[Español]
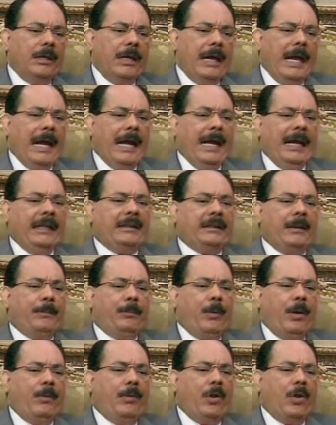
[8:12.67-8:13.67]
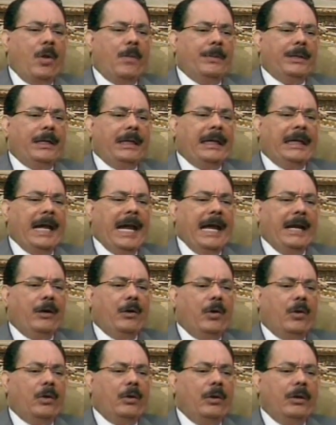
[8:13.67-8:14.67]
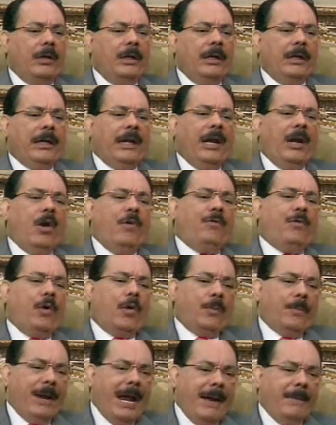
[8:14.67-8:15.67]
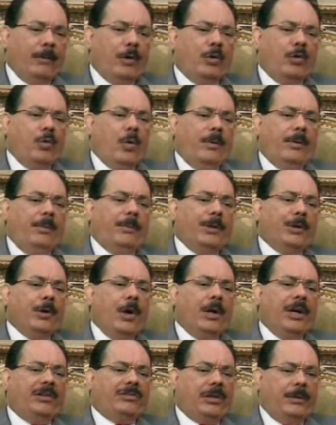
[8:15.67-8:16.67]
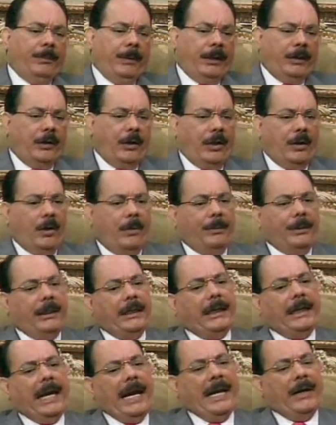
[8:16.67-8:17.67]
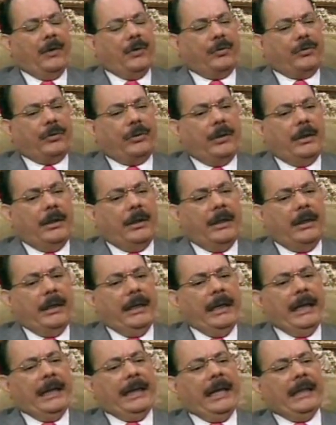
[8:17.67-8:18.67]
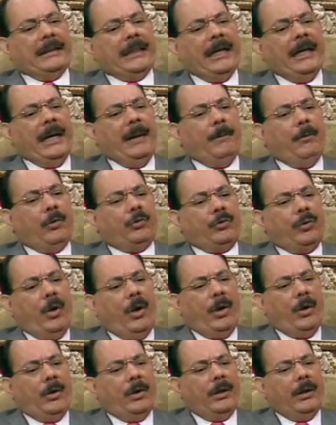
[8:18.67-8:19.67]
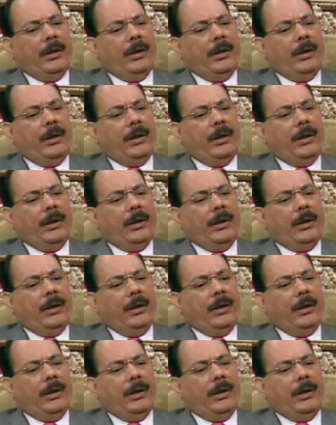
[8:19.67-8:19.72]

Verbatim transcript: a este pueblo dominicano que lo formamos nueve millones y medio de dominicanos y que tenemos hoy